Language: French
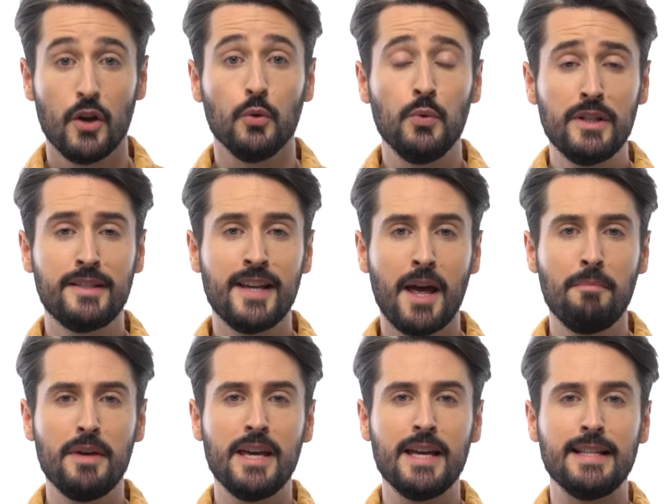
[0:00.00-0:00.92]

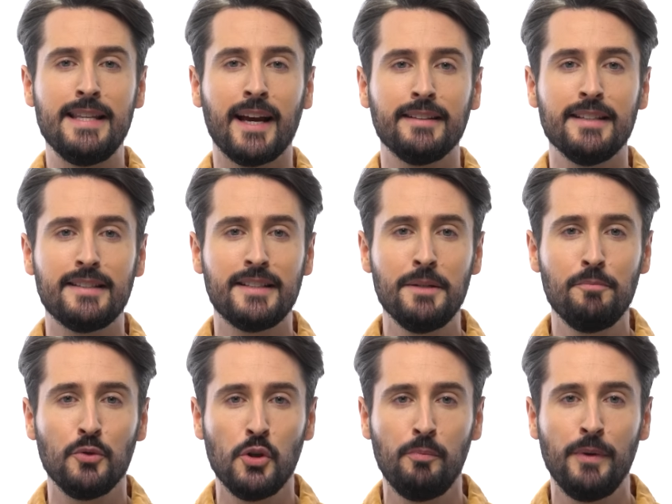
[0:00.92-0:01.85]
Huitième et dernier
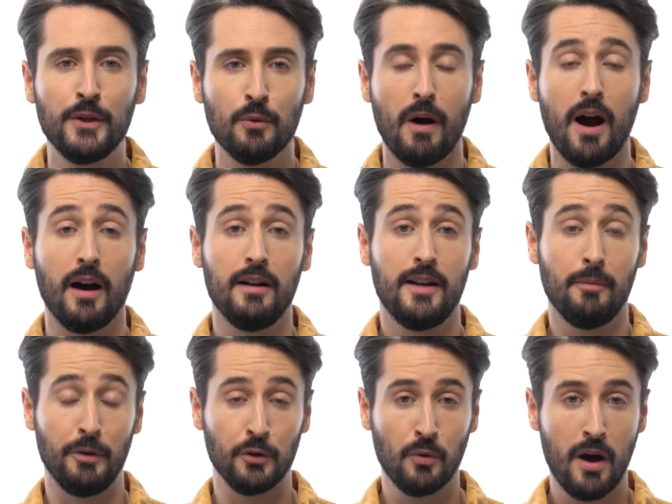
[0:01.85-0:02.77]
type de baignoire, la
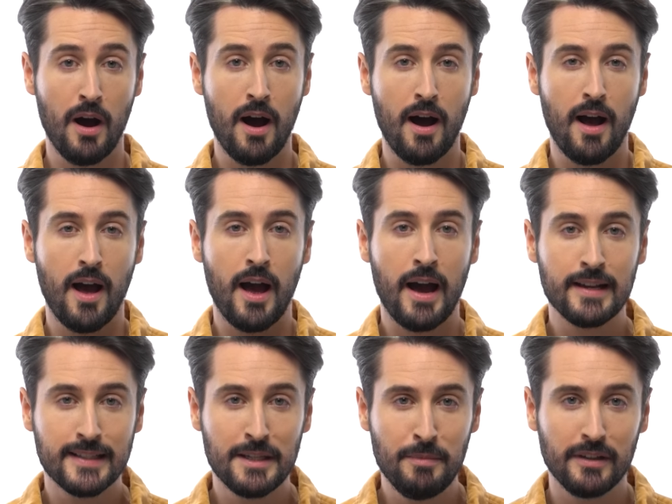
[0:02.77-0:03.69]
baignoire
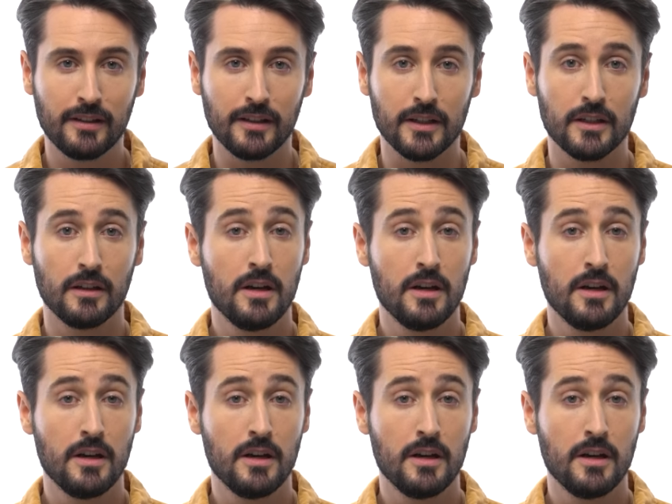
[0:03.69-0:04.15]
asymétrique.